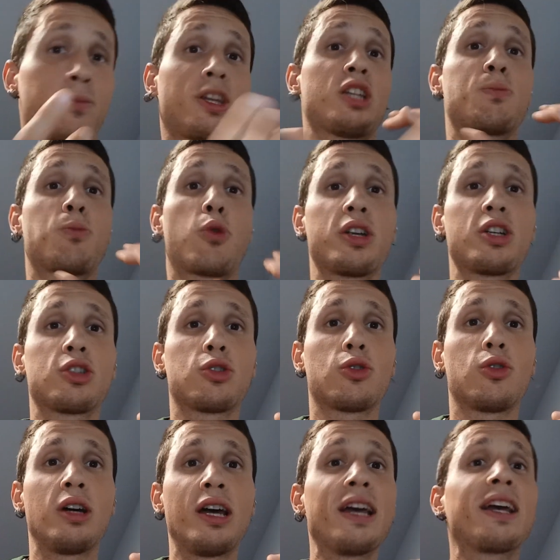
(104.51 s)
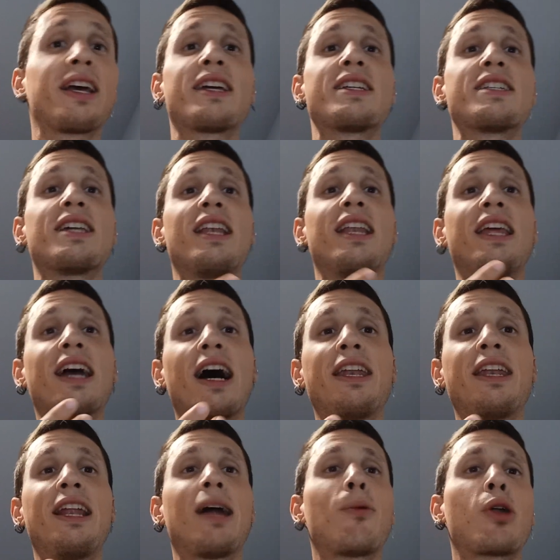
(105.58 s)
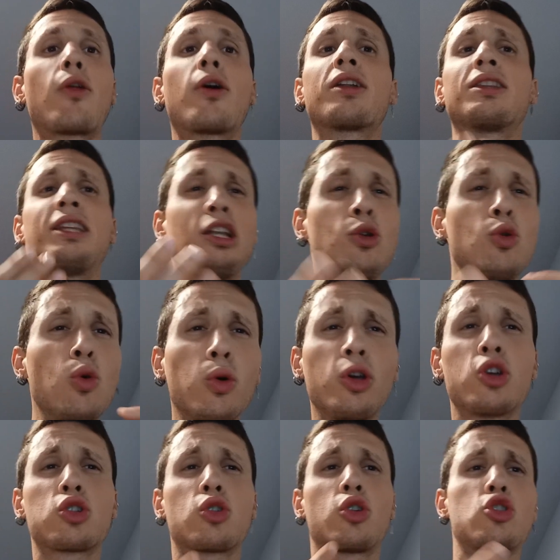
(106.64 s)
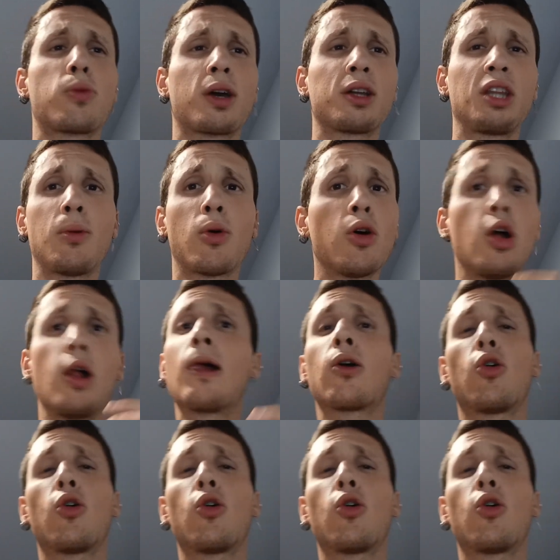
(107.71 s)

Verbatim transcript: Es por esto que se le han elaborado artilugios con ese objetivo,